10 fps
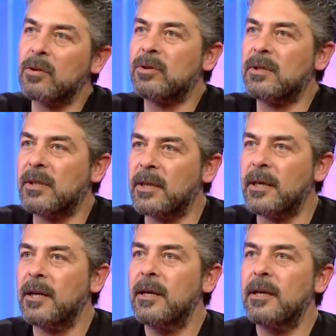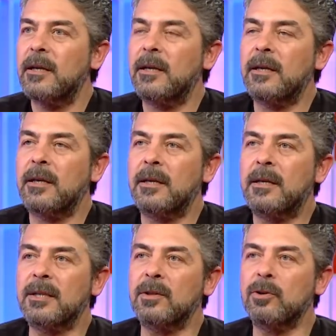oradaki e,
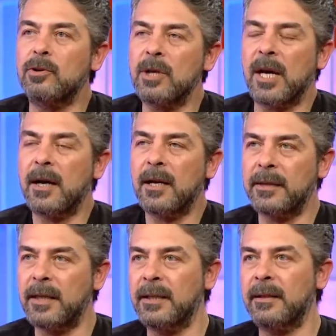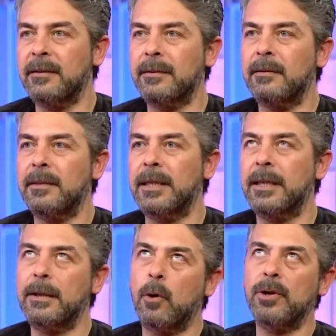kadın oyuncu yani Hande'nin
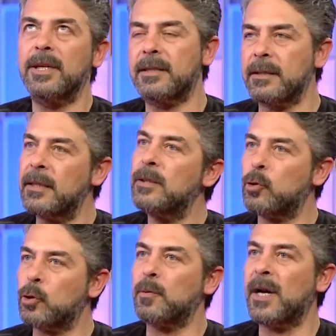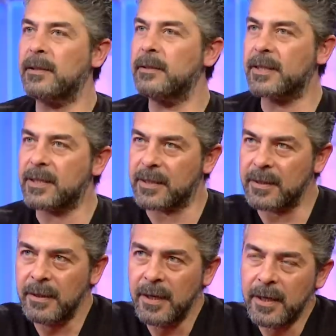e, oynadığı Türkmen Aha.
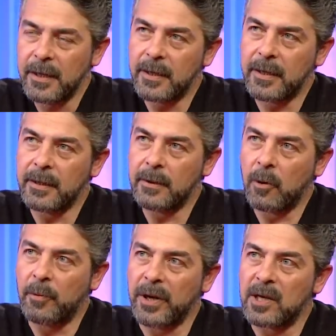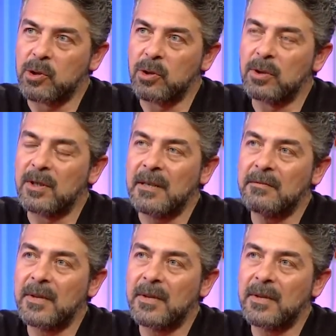kızı. E, Çok heyecanlıydı. Operasyonun tam